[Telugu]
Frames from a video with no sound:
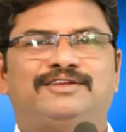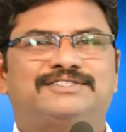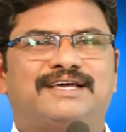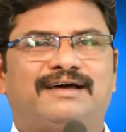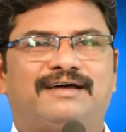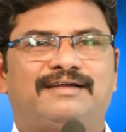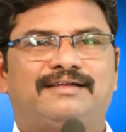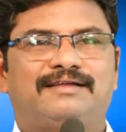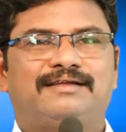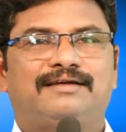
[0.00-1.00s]
తెలుసా
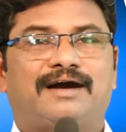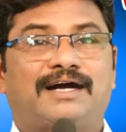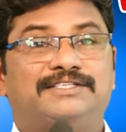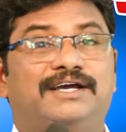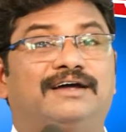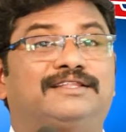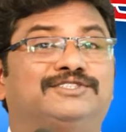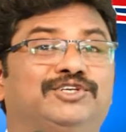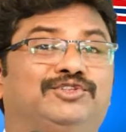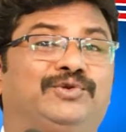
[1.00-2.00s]
అజాత
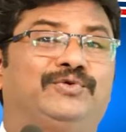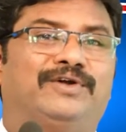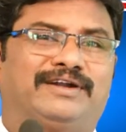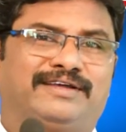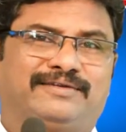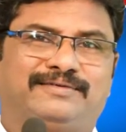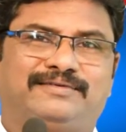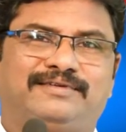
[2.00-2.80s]
శత్రువు అంటారు